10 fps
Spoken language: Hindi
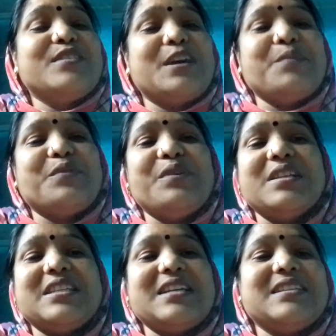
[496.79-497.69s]
सबको
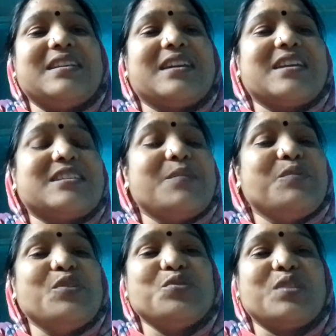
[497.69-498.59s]
अच्छा से रखे
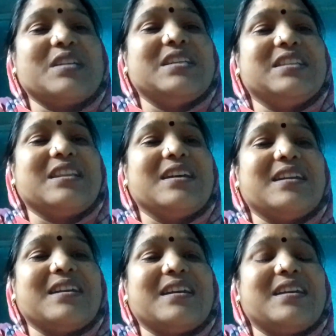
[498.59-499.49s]
सबको सुरक्षित
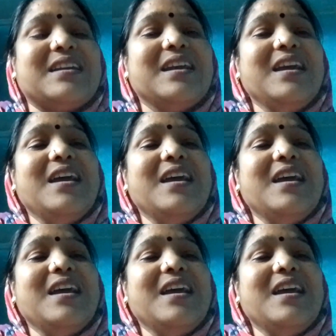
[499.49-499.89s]
रखे